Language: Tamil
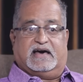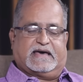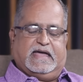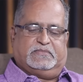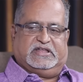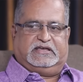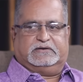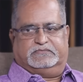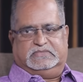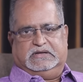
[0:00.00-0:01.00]
ஆதாயம்
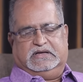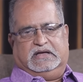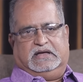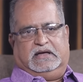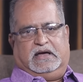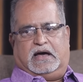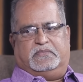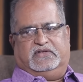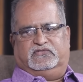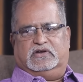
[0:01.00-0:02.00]
அதிகம்
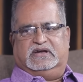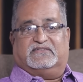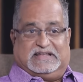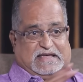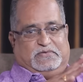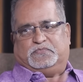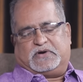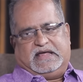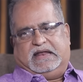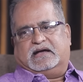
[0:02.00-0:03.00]
அப்படின்னு சொல்லிட்டு வந்த
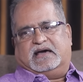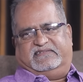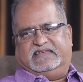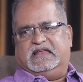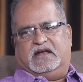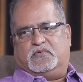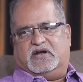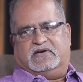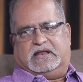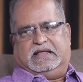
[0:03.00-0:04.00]
பிற்பாடு எனக்கு அரசியல்
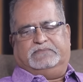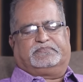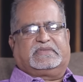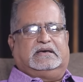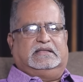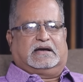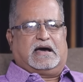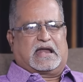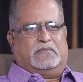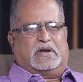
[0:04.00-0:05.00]
ஈடுபாடு வரல அது
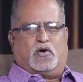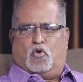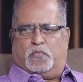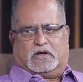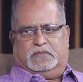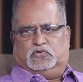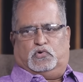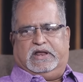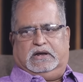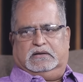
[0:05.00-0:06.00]
காரணம்னா ஒரு பக்கம்
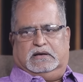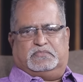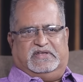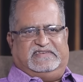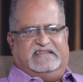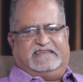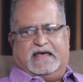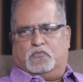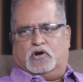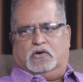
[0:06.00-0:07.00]
தொழில் அப்புறம்
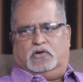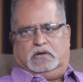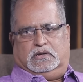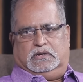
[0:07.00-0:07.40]
சென்சார் போர்டில் ஒரு